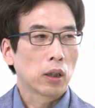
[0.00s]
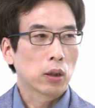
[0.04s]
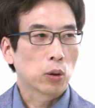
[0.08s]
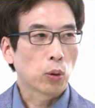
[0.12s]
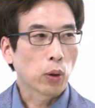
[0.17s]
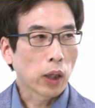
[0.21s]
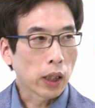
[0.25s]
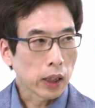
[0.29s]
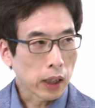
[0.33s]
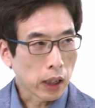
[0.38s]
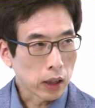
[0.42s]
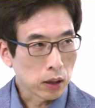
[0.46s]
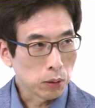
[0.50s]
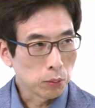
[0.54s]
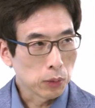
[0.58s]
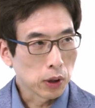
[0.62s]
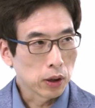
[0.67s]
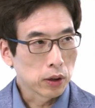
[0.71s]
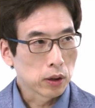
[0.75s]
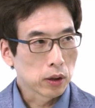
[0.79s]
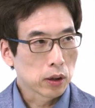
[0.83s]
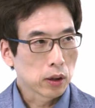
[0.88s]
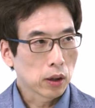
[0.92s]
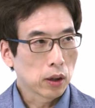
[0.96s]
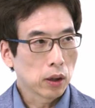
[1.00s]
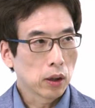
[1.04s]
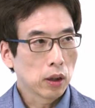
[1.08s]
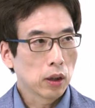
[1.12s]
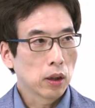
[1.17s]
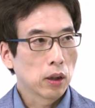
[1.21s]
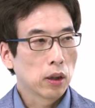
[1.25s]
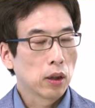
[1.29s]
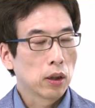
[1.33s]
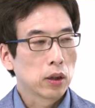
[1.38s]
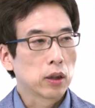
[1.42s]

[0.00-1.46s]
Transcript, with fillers: 돌아다니면서